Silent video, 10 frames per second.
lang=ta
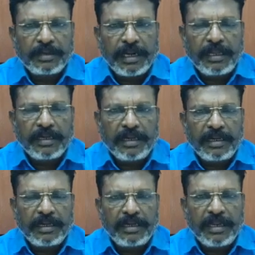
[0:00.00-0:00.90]

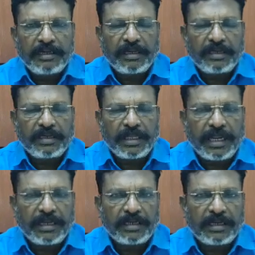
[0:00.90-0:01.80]
கடைக்கண்ணிகளிலே
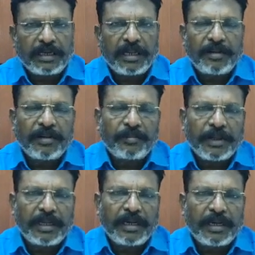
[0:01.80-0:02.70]
நிறுத்துகிறேன் என்ற
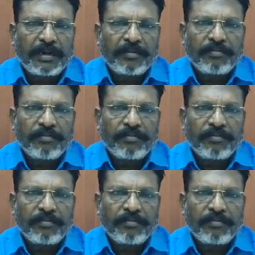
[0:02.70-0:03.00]
பெயரில்